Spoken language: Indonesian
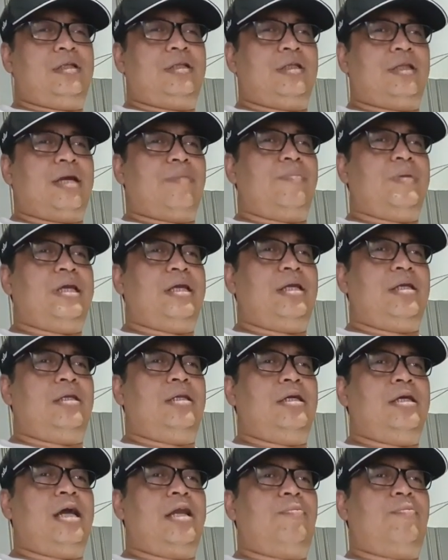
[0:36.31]
Tetapi
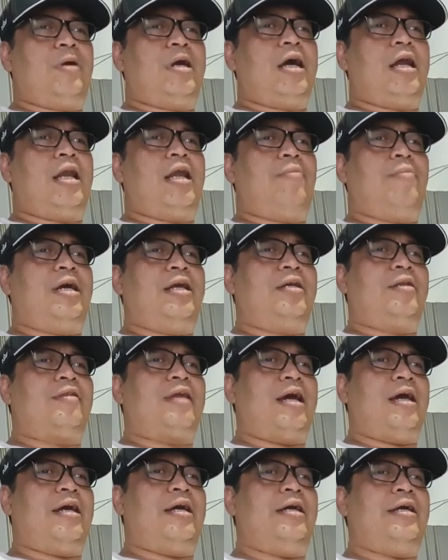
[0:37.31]
dengan pengalaman
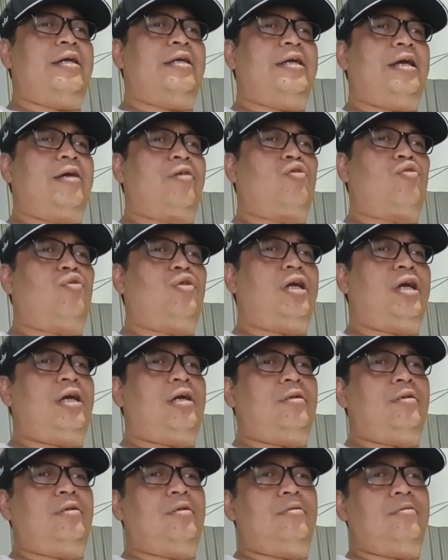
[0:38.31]
saya yang
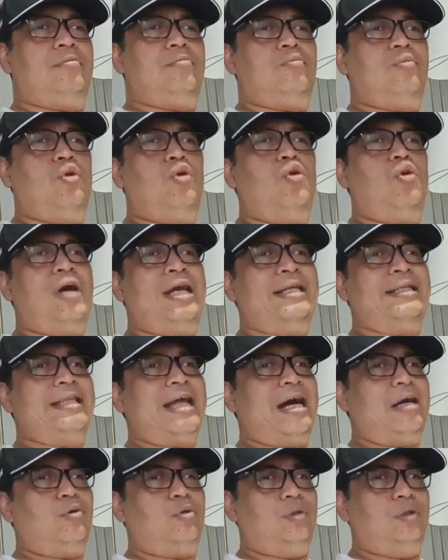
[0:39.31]
sudah
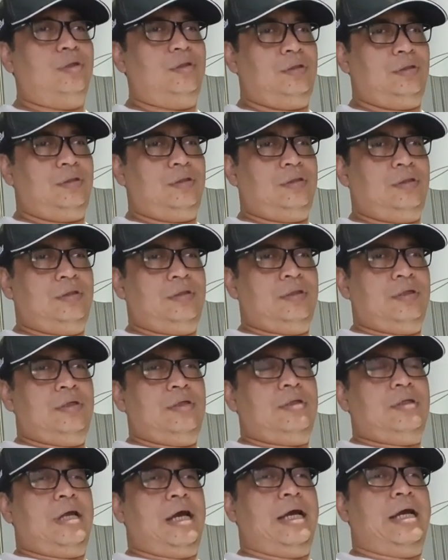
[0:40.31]
puluhan tahun
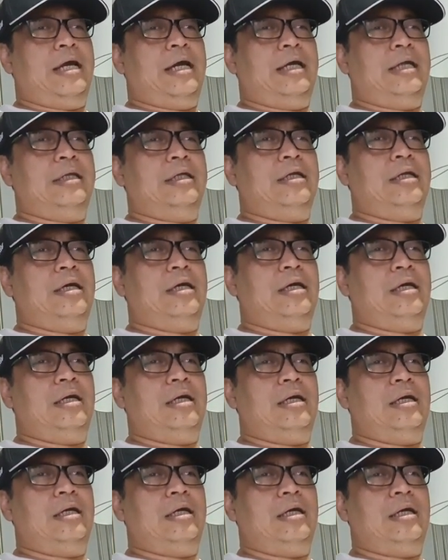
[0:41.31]
dan
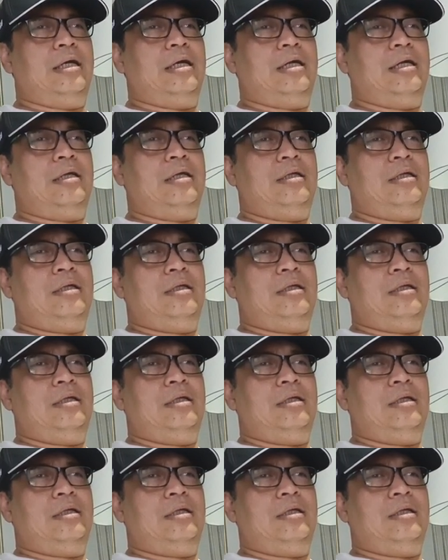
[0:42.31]
uh,